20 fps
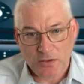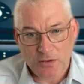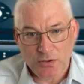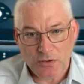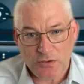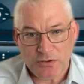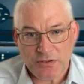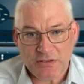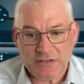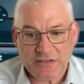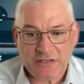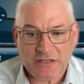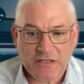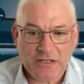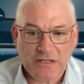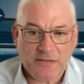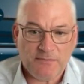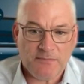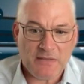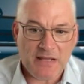Und
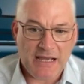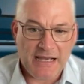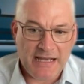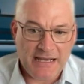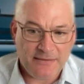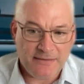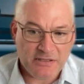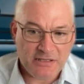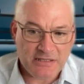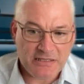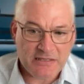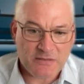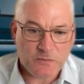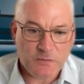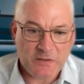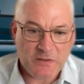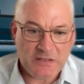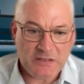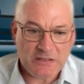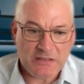ähm, aber ich
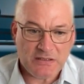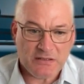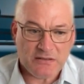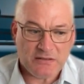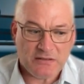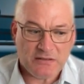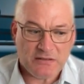bin